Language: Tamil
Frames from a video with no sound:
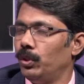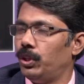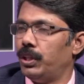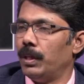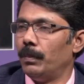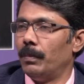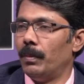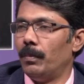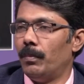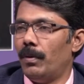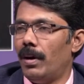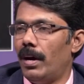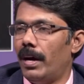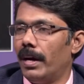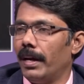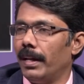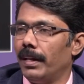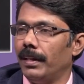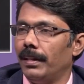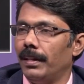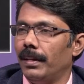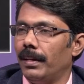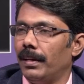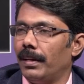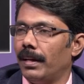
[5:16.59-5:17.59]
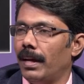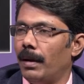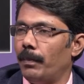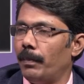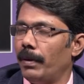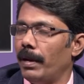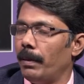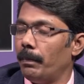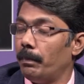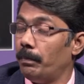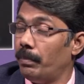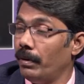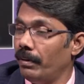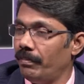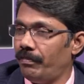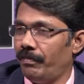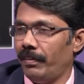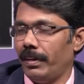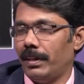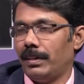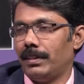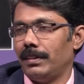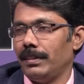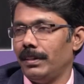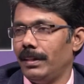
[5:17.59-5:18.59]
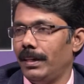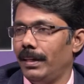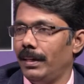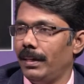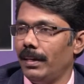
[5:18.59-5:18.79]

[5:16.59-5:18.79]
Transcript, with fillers: உத்தமமான இது இருக்குது அப்படின்னா பெர்ஃபெக்ட்